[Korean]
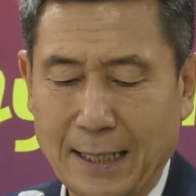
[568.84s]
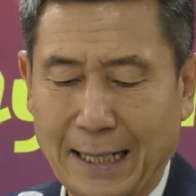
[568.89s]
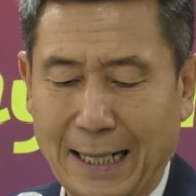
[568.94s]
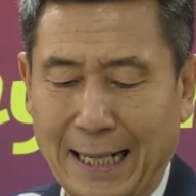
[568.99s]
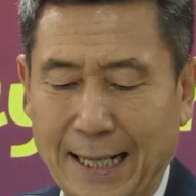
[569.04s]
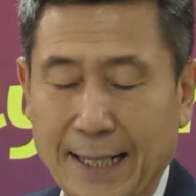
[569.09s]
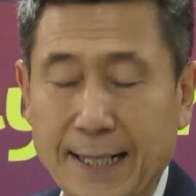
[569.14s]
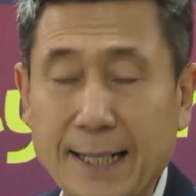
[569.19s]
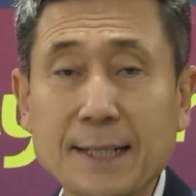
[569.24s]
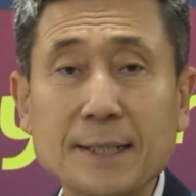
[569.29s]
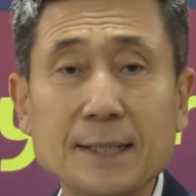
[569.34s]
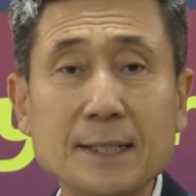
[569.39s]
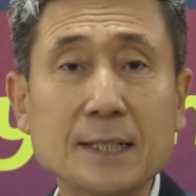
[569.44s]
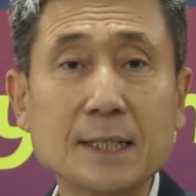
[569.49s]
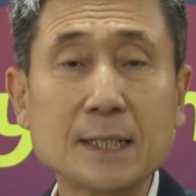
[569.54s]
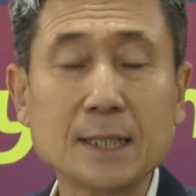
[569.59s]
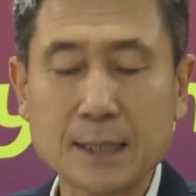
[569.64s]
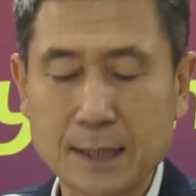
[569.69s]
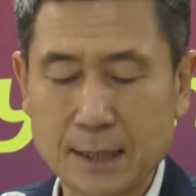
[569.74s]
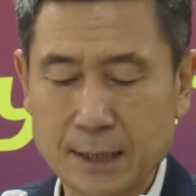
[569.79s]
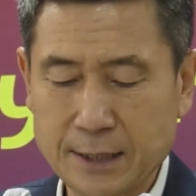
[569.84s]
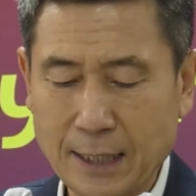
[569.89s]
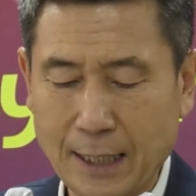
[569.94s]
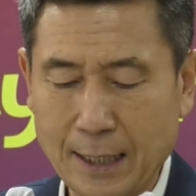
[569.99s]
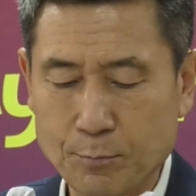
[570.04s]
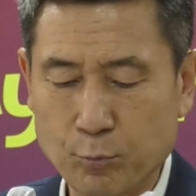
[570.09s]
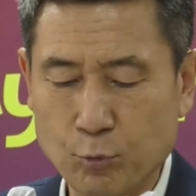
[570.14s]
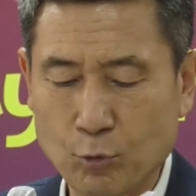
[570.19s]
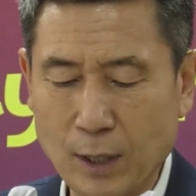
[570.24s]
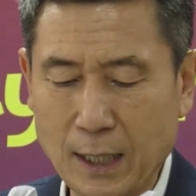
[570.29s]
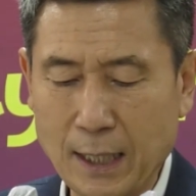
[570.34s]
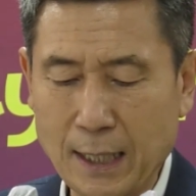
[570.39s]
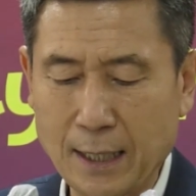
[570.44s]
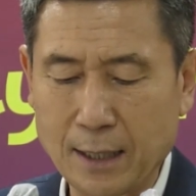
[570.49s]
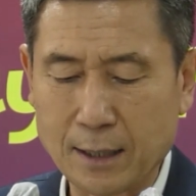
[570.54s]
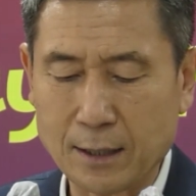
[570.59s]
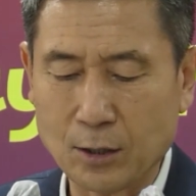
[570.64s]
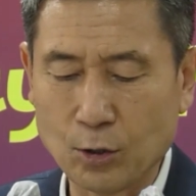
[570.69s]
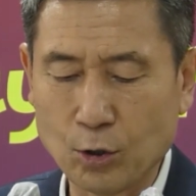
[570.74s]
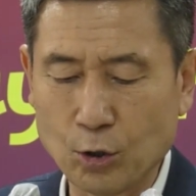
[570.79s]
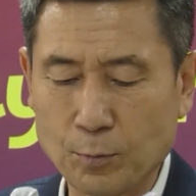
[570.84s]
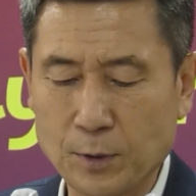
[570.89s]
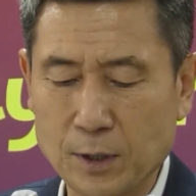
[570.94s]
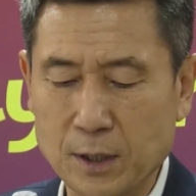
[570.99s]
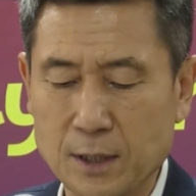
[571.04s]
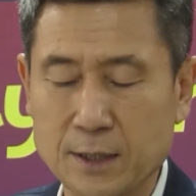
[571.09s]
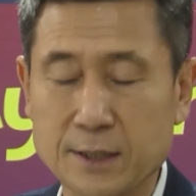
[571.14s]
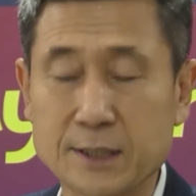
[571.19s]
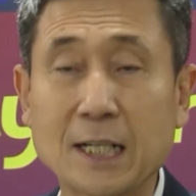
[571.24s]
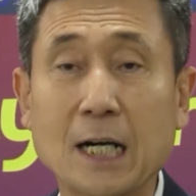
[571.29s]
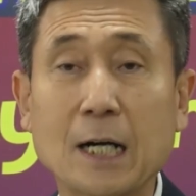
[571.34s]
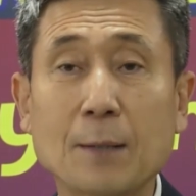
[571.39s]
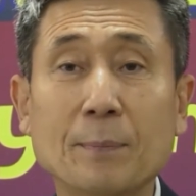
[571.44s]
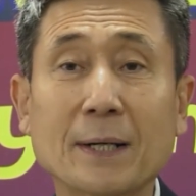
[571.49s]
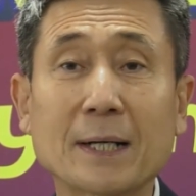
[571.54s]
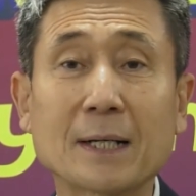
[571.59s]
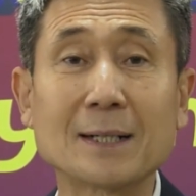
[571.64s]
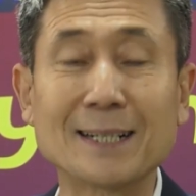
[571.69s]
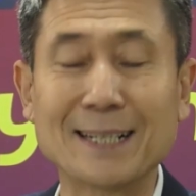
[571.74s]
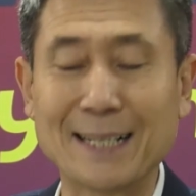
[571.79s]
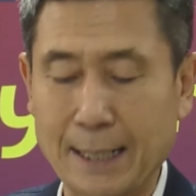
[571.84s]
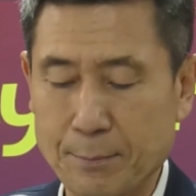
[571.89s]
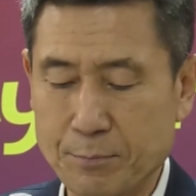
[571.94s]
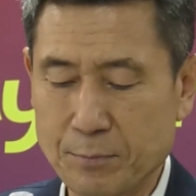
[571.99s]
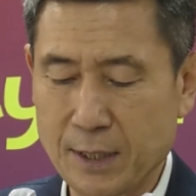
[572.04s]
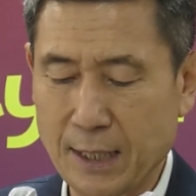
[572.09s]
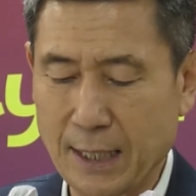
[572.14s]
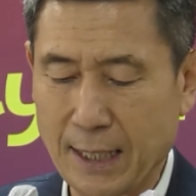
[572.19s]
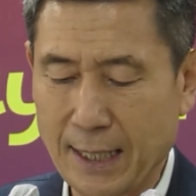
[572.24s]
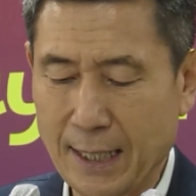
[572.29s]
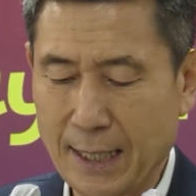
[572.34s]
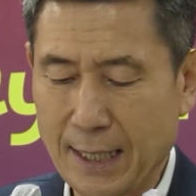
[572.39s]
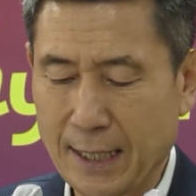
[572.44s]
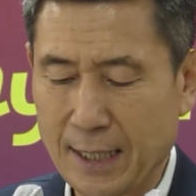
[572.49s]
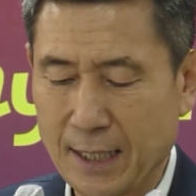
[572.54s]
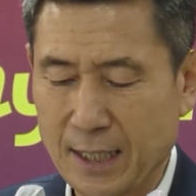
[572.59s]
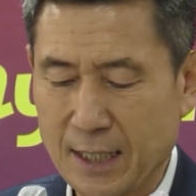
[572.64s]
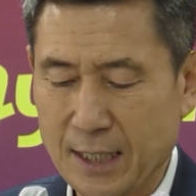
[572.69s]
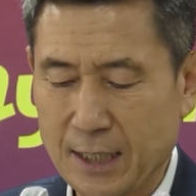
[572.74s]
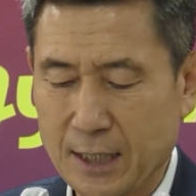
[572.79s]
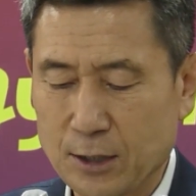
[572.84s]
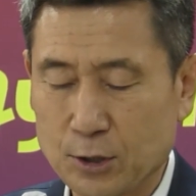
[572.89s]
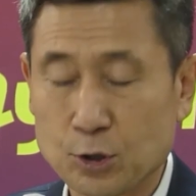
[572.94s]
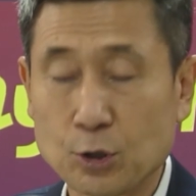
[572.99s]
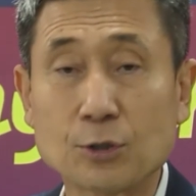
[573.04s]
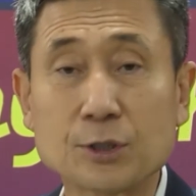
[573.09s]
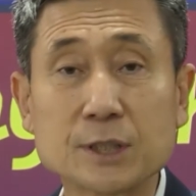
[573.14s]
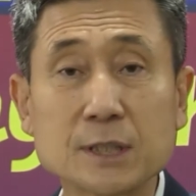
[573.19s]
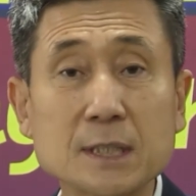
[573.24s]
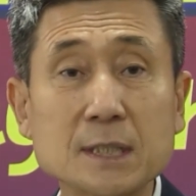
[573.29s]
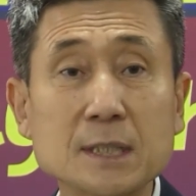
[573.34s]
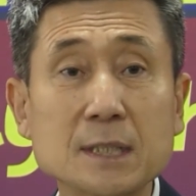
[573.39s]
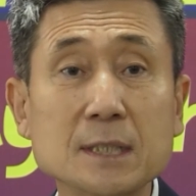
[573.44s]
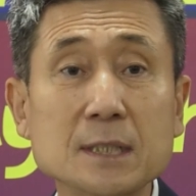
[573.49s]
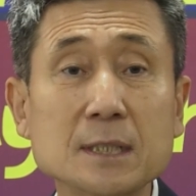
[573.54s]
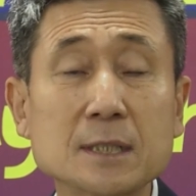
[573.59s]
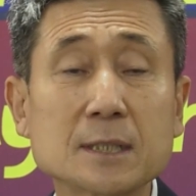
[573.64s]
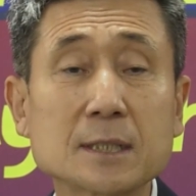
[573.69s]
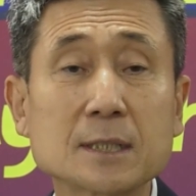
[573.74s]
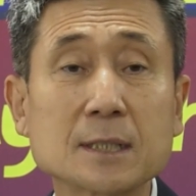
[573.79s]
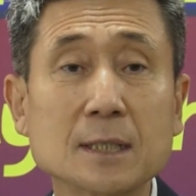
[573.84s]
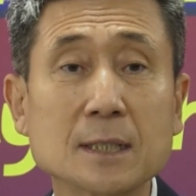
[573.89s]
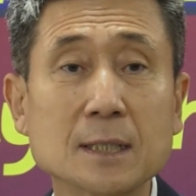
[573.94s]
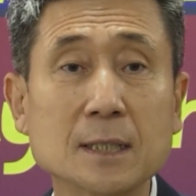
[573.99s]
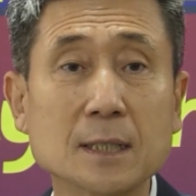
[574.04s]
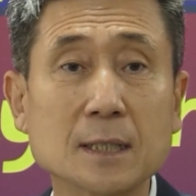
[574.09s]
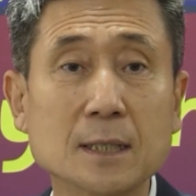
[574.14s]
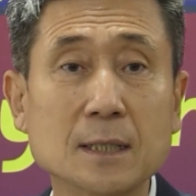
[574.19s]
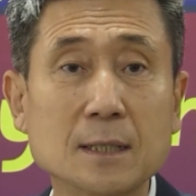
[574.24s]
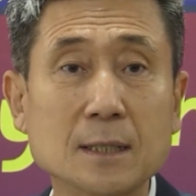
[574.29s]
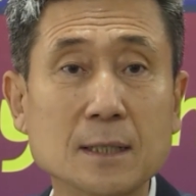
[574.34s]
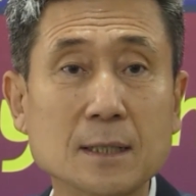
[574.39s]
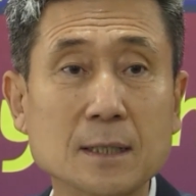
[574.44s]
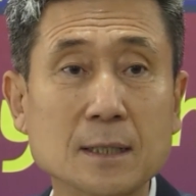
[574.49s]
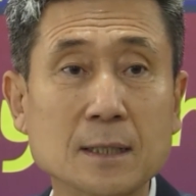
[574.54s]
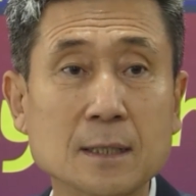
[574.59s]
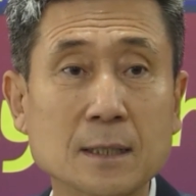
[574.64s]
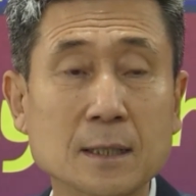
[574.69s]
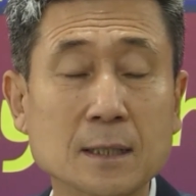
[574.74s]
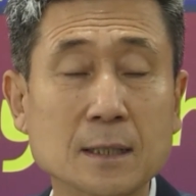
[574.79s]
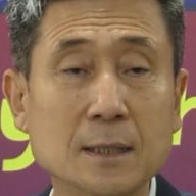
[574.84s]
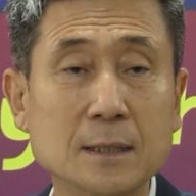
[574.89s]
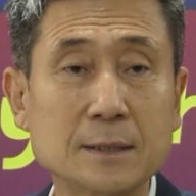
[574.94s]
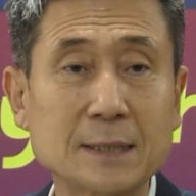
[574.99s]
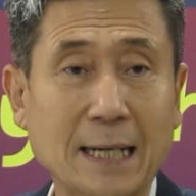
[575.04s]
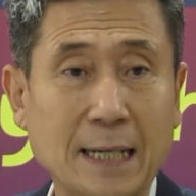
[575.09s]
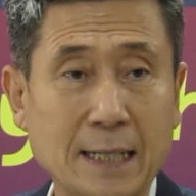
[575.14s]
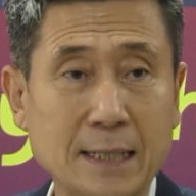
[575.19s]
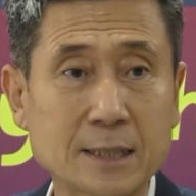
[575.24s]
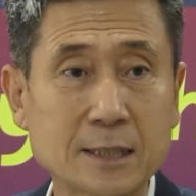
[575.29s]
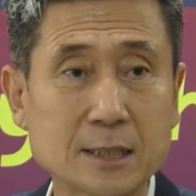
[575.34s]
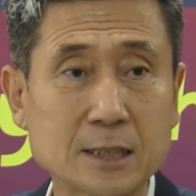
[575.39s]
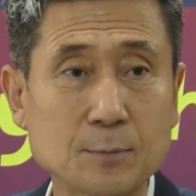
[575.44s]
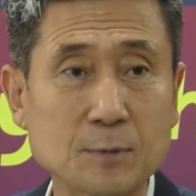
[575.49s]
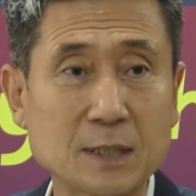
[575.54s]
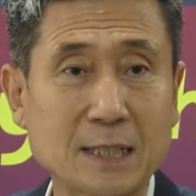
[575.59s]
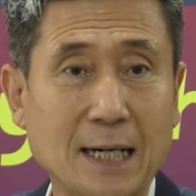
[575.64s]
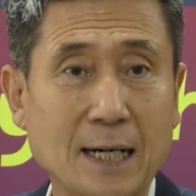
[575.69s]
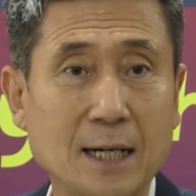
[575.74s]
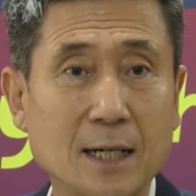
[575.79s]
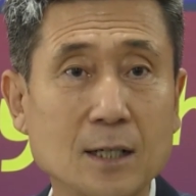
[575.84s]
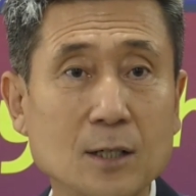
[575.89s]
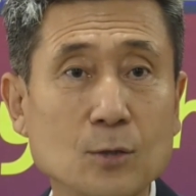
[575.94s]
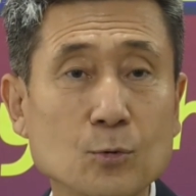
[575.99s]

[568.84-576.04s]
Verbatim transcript: 알 앤 디 사업과 글로벌 사업화를 함께 촉진시켜 어, 나갈 것입니다.